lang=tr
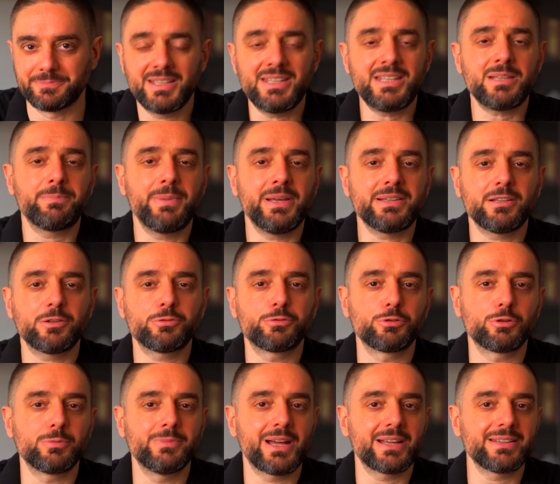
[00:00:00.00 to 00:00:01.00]
İlk beta
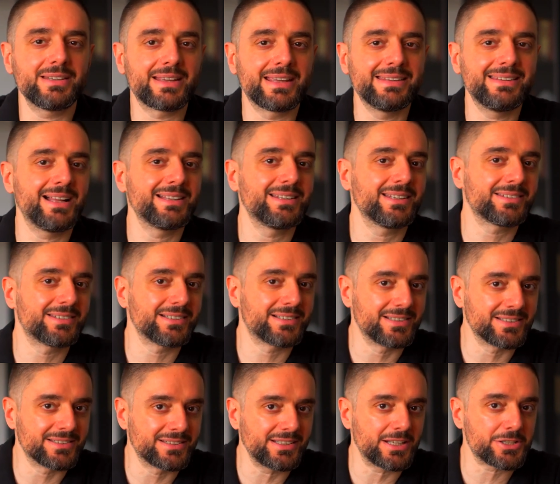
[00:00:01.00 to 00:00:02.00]
sürümlerde genelde
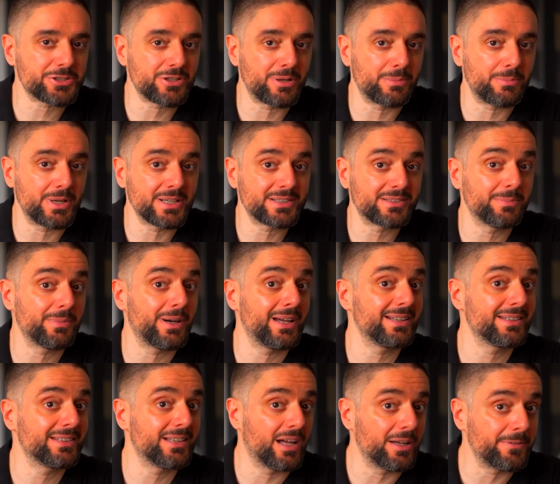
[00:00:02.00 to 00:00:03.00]
sıkıntı yaşanma
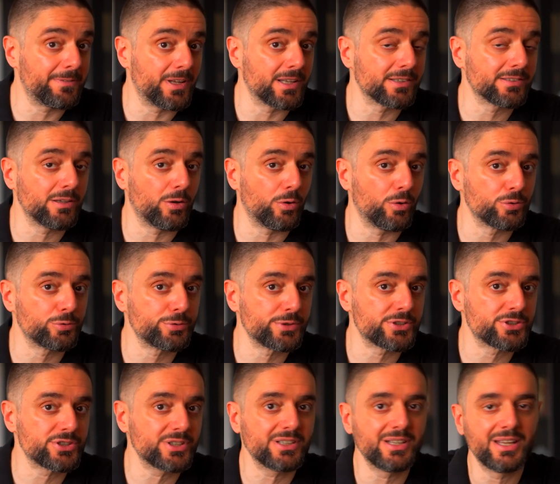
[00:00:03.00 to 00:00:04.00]
ihtimali daha fazla olduğu
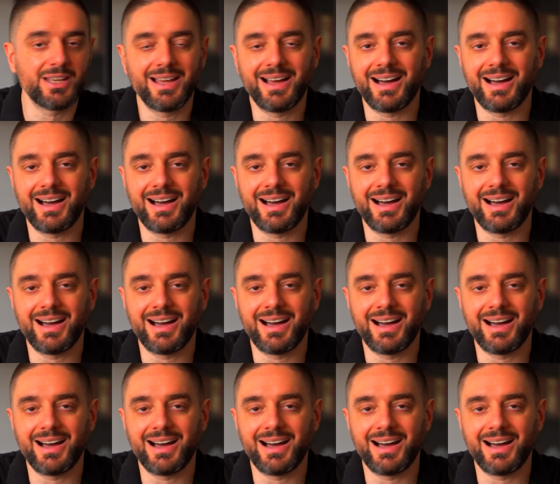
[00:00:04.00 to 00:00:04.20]
için